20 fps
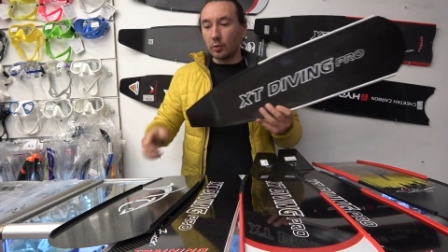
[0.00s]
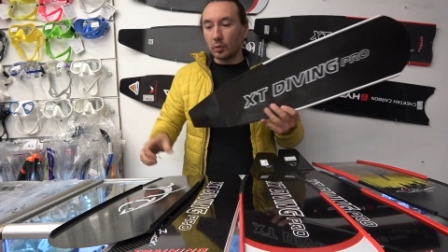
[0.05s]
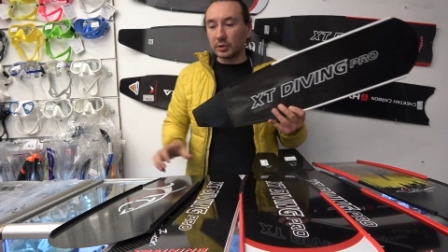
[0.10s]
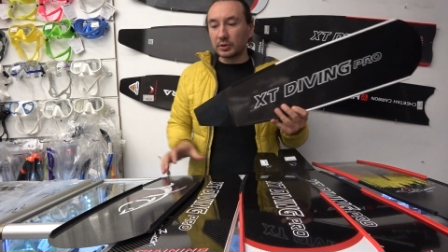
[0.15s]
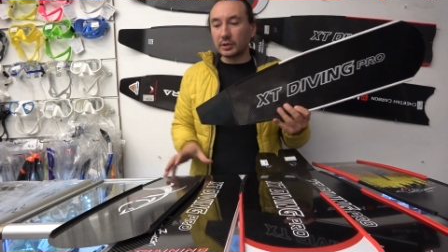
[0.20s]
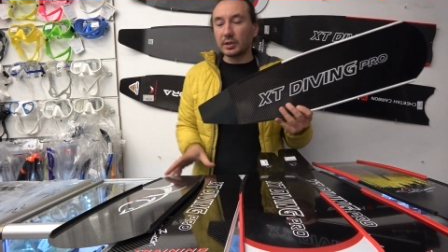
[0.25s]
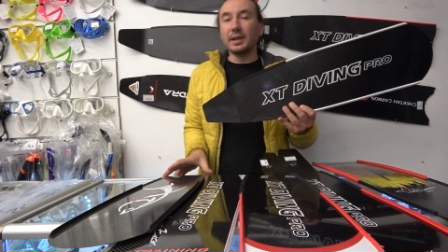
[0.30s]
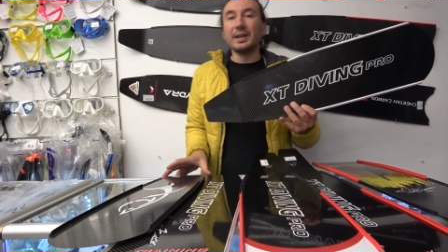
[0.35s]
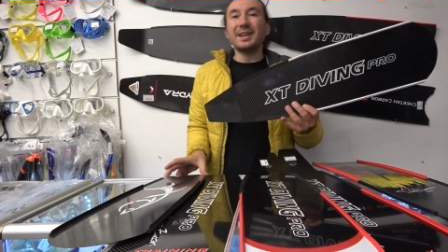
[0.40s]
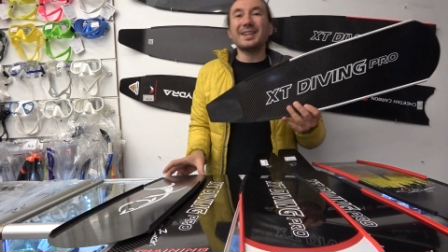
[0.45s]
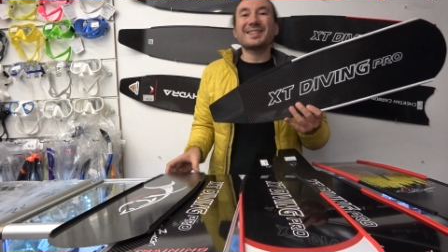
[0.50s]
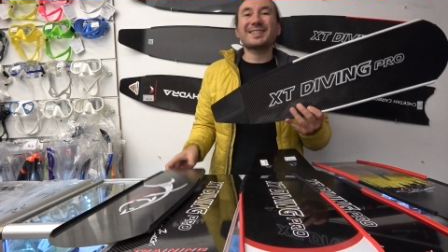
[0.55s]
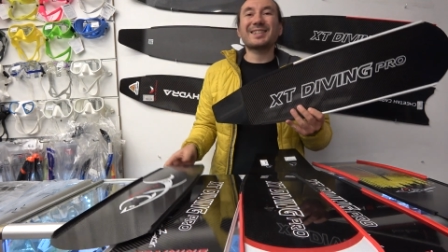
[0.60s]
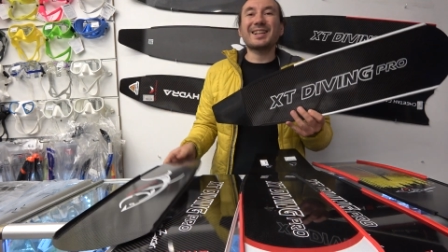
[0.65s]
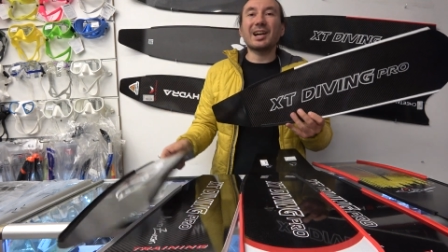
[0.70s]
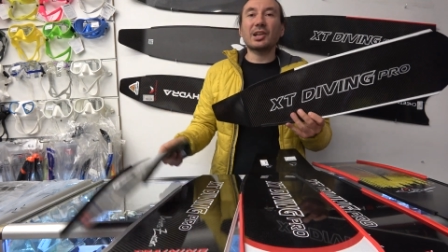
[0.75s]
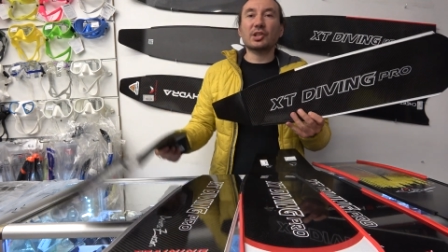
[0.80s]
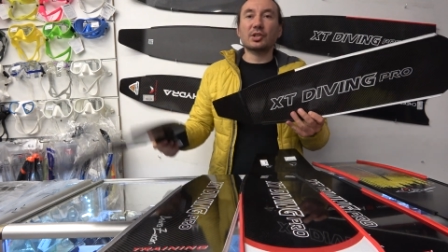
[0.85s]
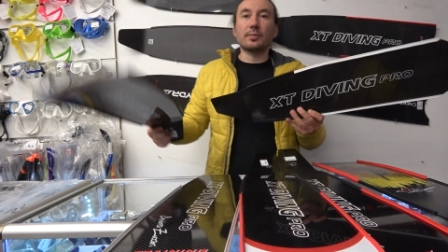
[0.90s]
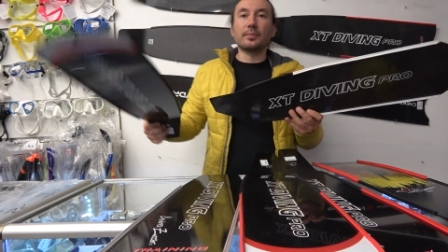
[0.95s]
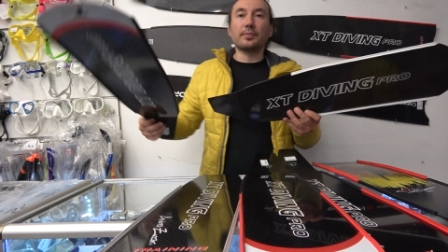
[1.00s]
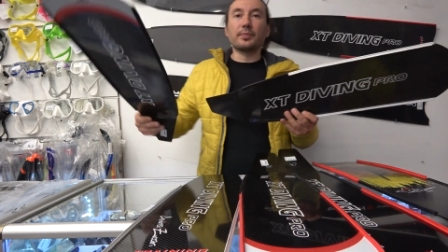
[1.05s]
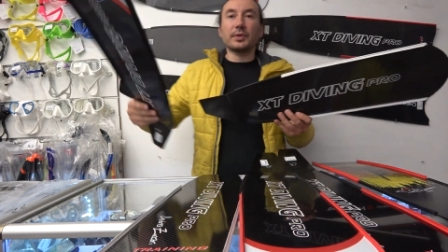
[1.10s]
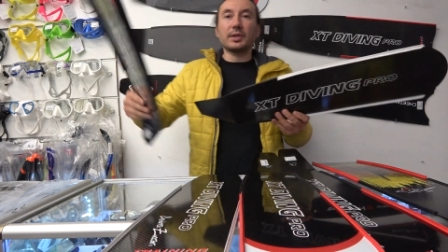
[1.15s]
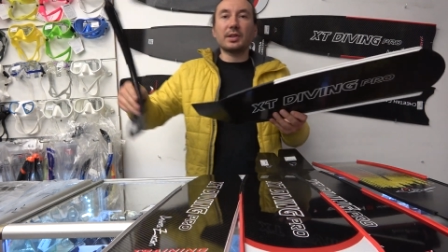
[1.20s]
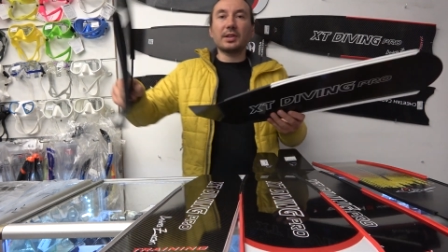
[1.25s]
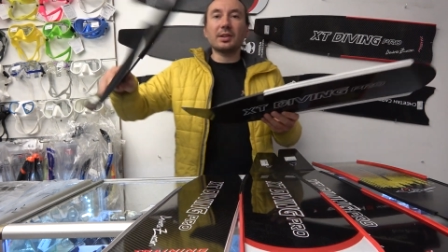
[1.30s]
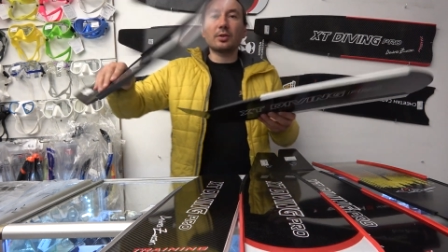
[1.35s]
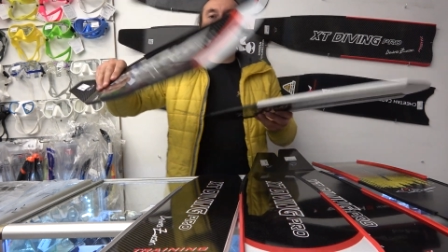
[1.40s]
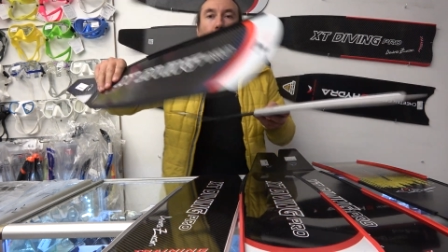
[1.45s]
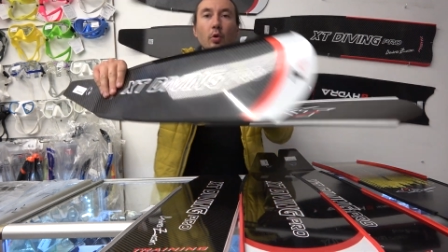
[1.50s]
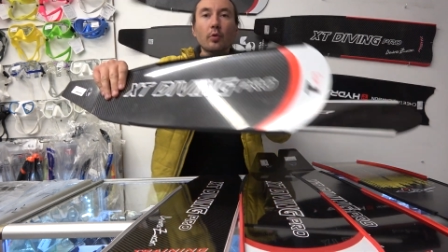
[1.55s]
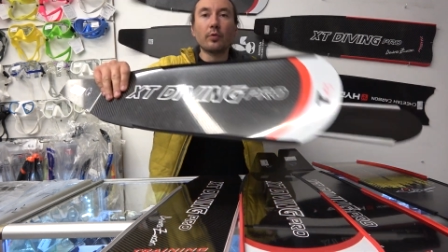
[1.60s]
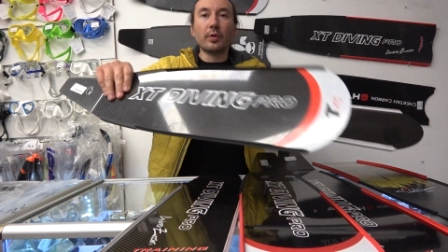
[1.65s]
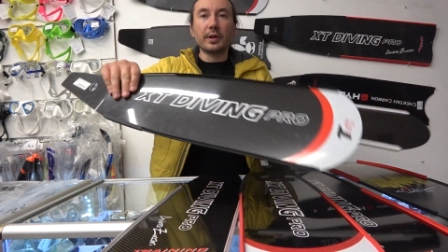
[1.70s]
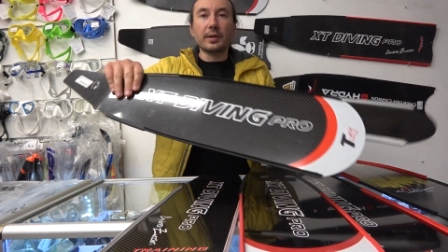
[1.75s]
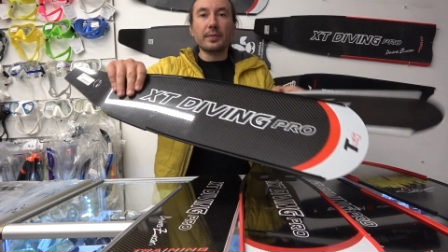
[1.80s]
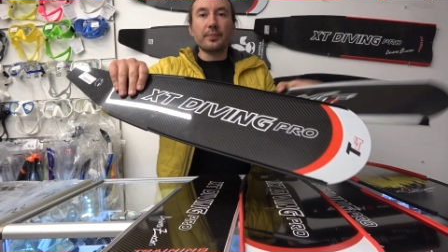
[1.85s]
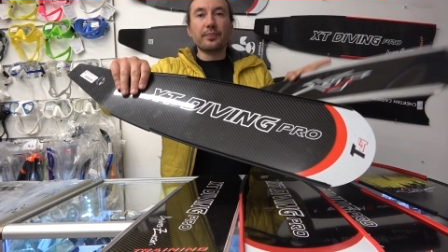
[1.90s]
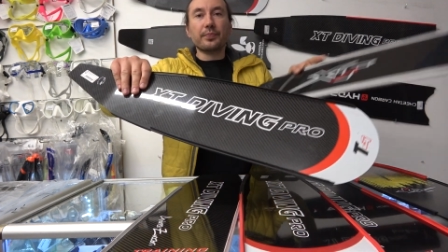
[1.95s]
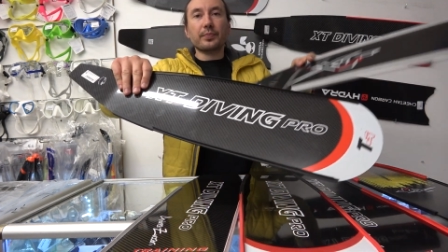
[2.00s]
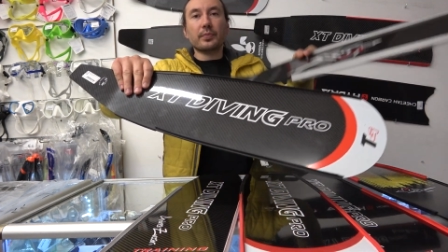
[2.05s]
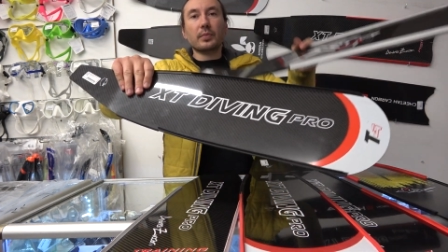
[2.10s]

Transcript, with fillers: от, скажем, хитовой